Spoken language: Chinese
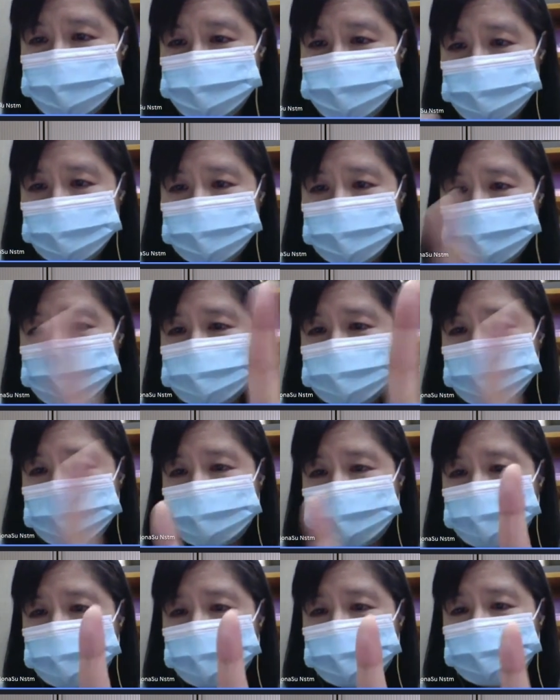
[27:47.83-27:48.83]
他随便
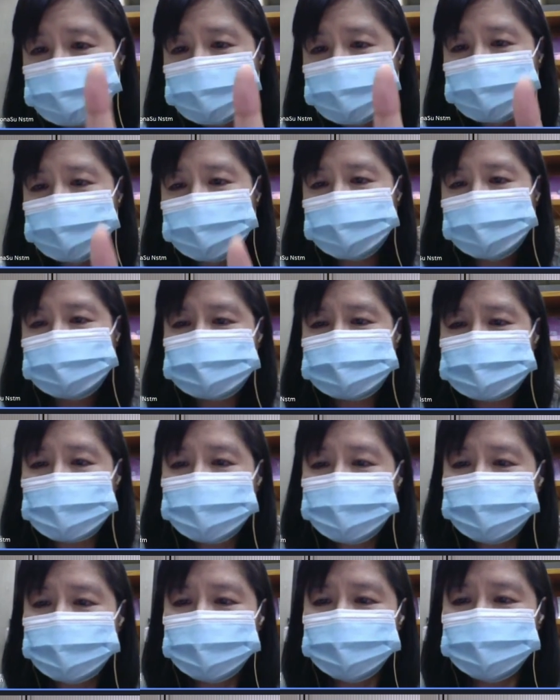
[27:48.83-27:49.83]
参观，
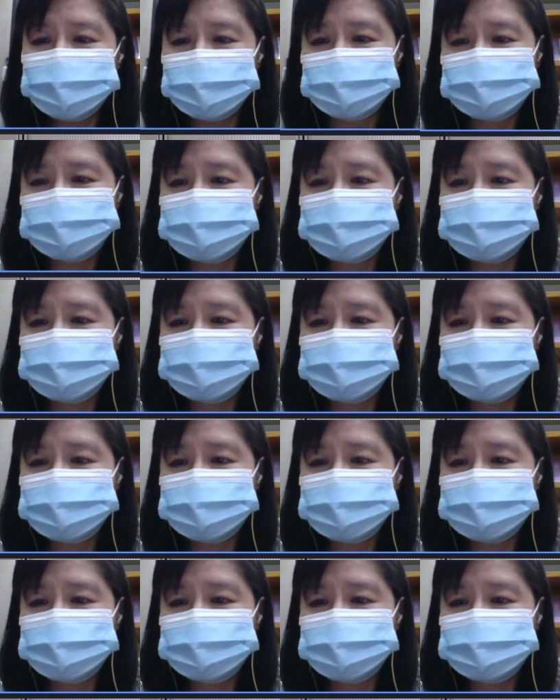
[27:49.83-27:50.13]
三分表